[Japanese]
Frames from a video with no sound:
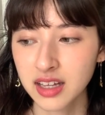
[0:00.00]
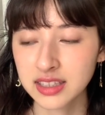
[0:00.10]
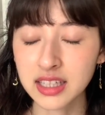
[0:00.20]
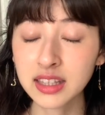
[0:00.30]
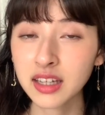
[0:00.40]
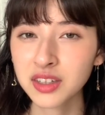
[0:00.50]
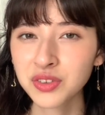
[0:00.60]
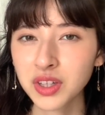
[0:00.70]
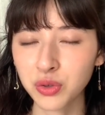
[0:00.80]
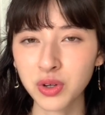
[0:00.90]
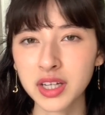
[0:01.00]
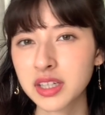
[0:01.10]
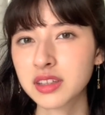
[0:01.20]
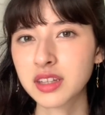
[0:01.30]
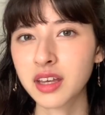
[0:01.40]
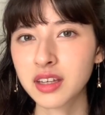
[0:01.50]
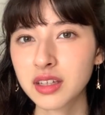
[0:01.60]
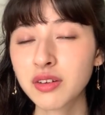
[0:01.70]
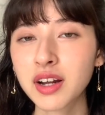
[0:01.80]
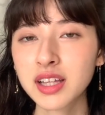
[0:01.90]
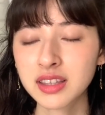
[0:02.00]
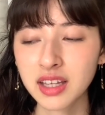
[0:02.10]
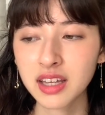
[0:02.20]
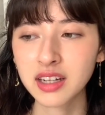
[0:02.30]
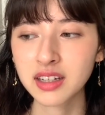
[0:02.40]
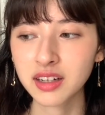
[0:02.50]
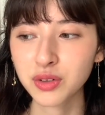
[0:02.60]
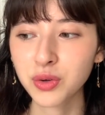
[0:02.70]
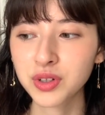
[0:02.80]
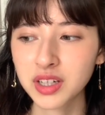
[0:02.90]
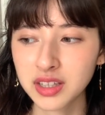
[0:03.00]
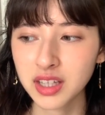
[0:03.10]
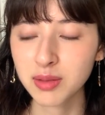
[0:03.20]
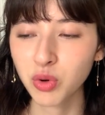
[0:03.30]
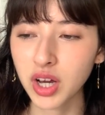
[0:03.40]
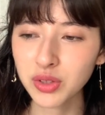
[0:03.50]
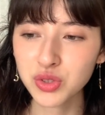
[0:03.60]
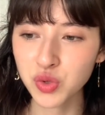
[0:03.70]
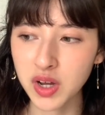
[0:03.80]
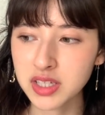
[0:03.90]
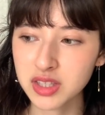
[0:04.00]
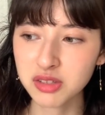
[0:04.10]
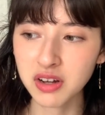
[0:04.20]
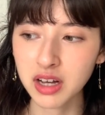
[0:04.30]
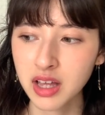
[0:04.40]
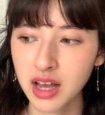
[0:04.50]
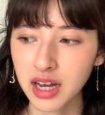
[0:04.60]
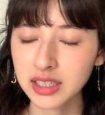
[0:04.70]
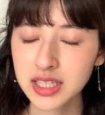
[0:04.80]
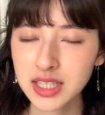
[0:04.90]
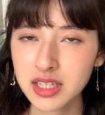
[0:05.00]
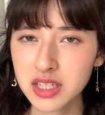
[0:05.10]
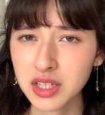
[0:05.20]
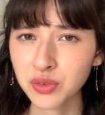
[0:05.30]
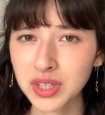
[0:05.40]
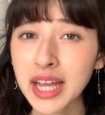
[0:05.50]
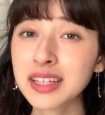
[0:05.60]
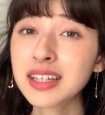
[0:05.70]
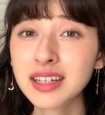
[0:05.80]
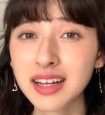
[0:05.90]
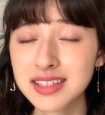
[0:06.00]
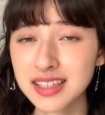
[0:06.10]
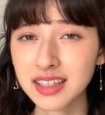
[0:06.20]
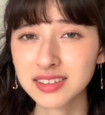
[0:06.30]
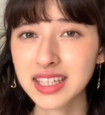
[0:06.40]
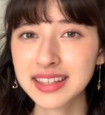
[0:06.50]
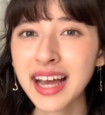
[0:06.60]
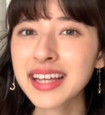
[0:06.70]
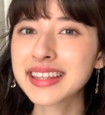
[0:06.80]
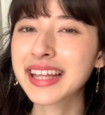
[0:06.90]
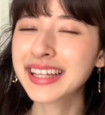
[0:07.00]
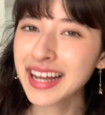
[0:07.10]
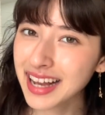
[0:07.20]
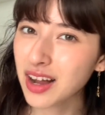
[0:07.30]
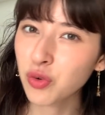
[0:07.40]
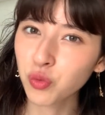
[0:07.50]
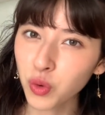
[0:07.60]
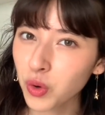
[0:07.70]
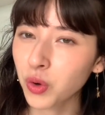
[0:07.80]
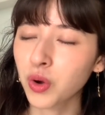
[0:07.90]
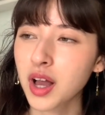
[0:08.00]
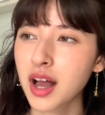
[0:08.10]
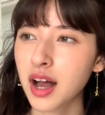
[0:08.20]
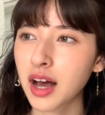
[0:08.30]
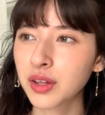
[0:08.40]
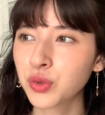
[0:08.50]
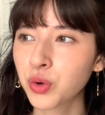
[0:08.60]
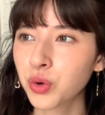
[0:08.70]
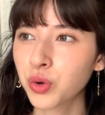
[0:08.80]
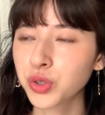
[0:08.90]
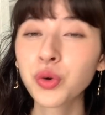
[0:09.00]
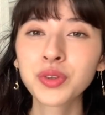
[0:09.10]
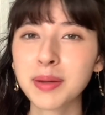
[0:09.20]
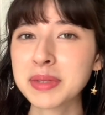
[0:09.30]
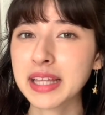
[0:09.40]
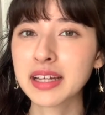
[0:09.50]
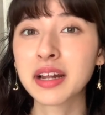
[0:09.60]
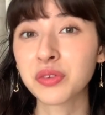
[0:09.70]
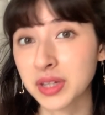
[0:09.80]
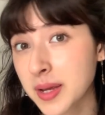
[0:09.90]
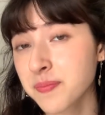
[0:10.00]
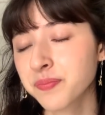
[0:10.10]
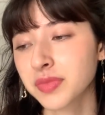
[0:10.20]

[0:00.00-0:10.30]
絶対に読んだ方がいいって言われて連絡をくれてでも彼女は実はアナスタシアの第1巻じゃなくて第7巻をあの読んだみたいなのね